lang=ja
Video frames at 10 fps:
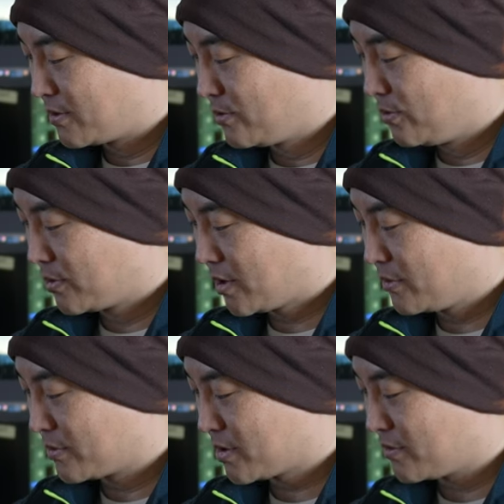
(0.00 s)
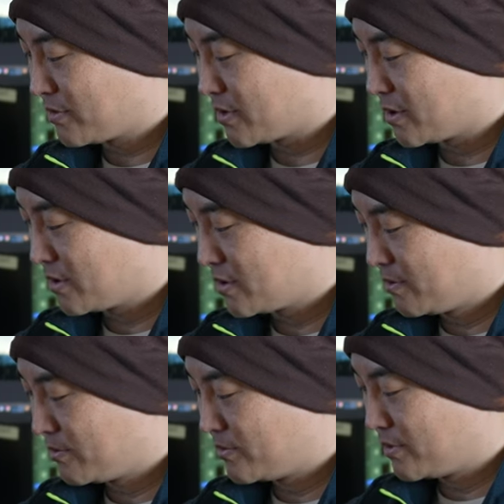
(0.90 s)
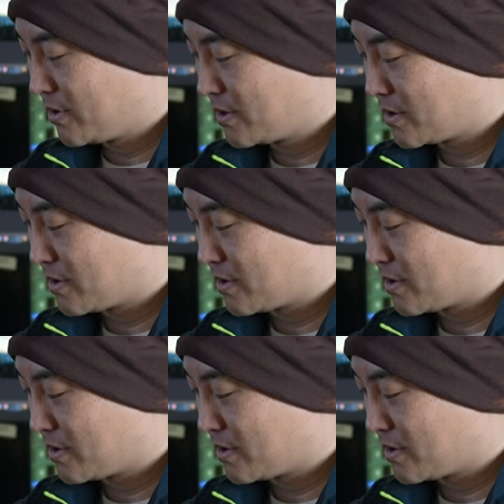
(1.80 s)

ロー対応したので、全部ローでいいか